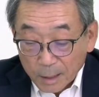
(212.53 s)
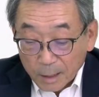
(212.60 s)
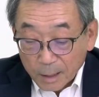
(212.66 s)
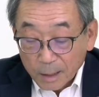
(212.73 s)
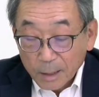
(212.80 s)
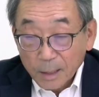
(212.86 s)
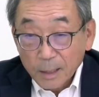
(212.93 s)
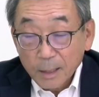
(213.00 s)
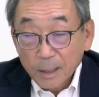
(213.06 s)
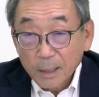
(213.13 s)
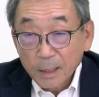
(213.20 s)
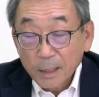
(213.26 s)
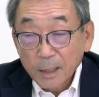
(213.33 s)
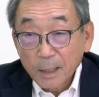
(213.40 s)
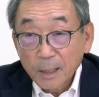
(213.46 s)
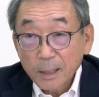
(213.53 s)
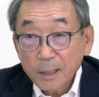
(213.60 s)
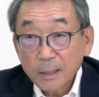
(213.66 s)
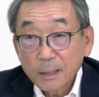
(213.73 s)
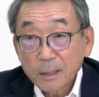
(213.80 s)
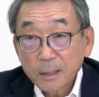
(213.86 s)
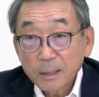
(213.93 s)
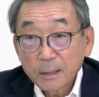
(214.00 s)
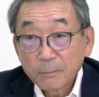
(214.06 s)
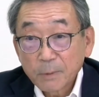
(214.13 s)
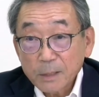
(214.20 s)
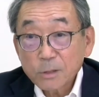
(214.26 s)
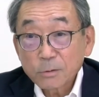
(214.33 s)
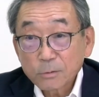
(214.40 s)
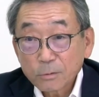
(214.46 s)
あ
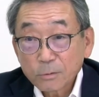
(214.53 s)
まず